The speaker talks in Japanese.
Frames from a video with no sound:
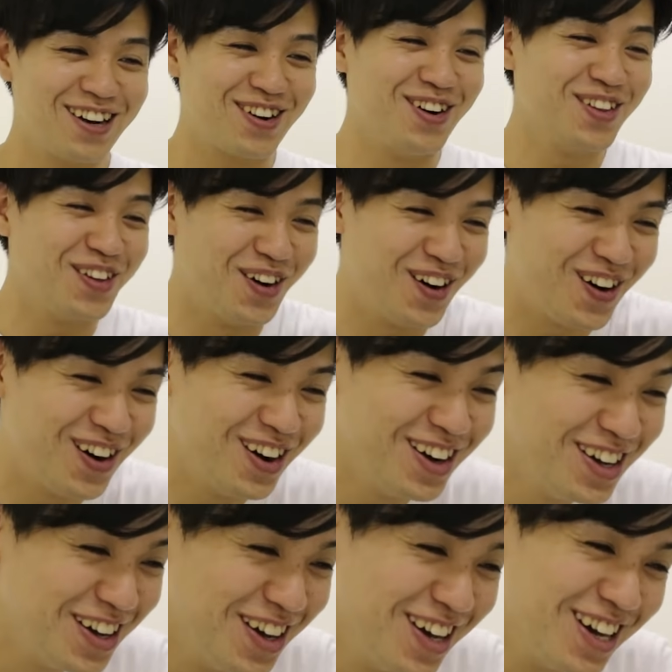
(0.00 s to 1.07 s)
この
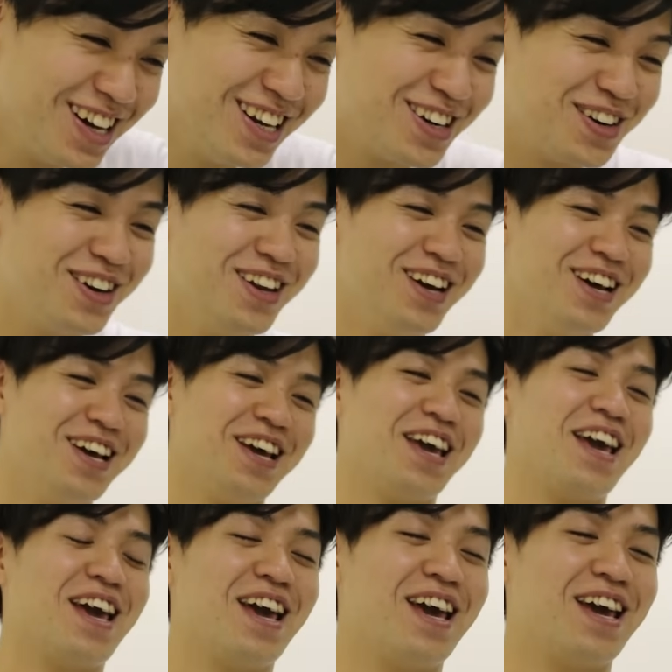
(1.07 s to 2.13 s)

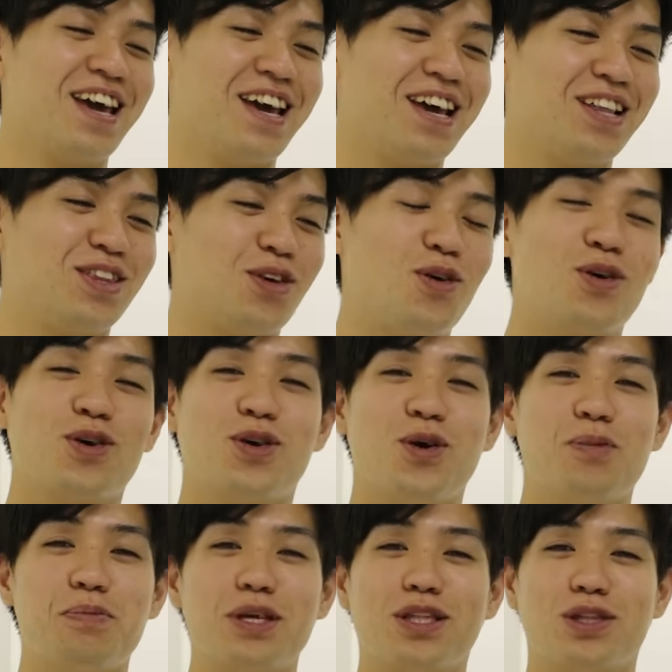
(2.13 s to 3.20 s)
えー、東
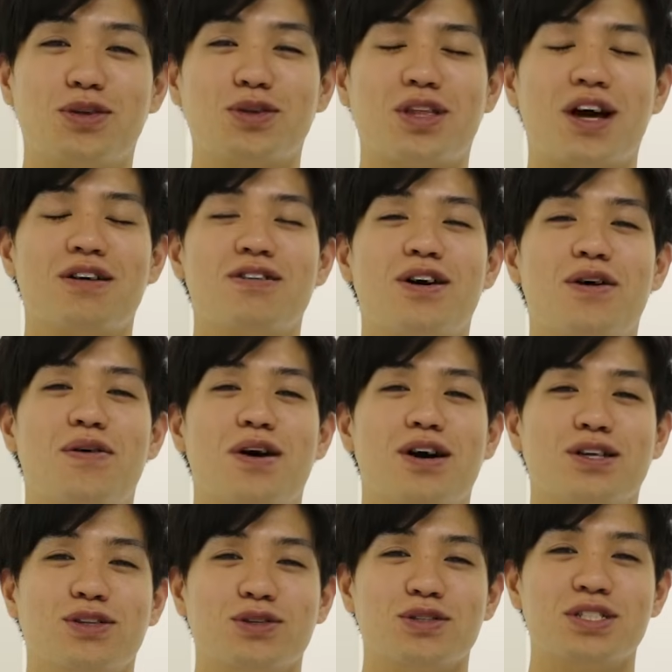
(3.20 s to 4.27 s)
京
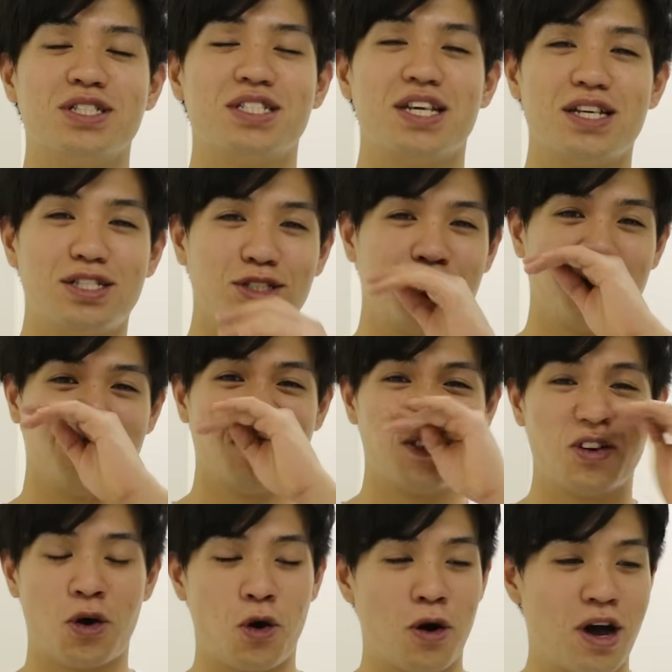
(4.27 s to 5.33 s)
ミッドタウンアワード
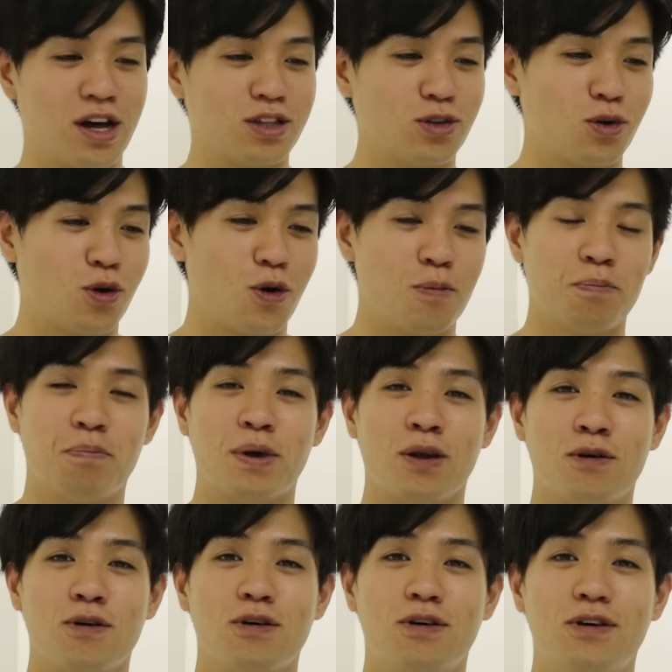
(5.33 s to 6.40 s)
2014アートコンペ
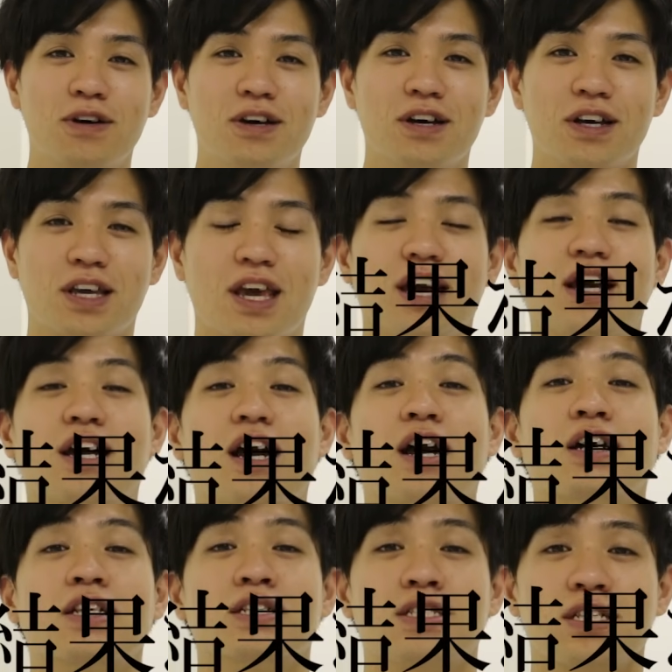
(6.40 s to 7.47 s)
の結果
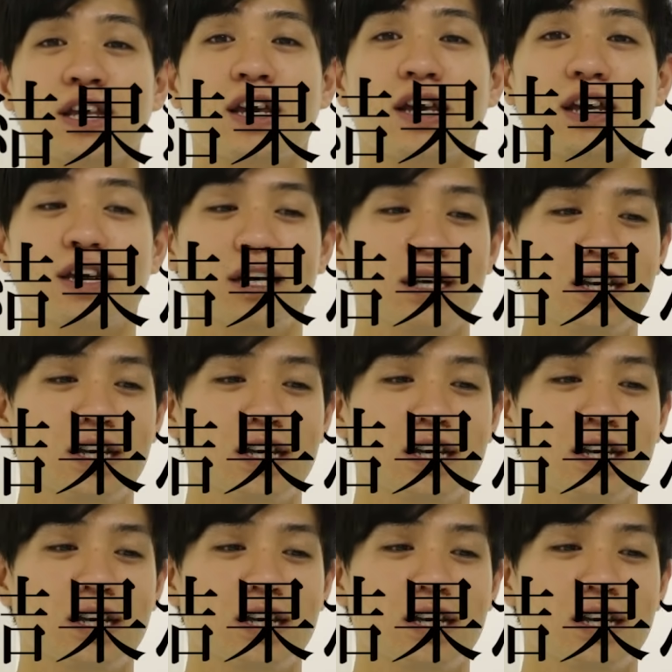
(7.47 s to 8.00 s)
がですね、